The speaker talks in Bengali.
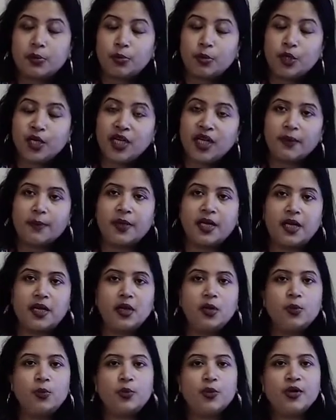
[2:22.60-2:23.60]
বৈজ্ঞানিক
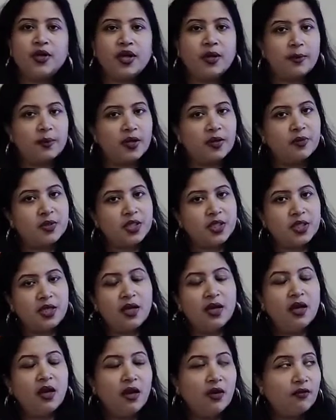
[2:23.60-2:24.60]
ব্যাখ্যার উপরই আমরা বেশি
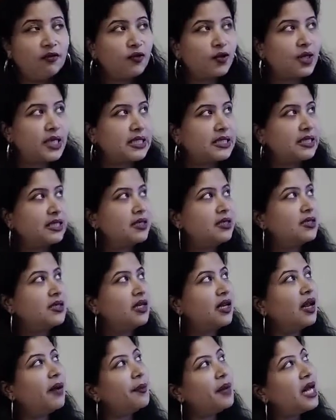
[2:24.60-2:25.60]
ফোকাস
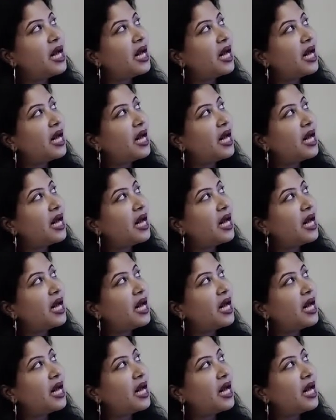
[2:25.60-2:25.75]
দিয়েছিলাম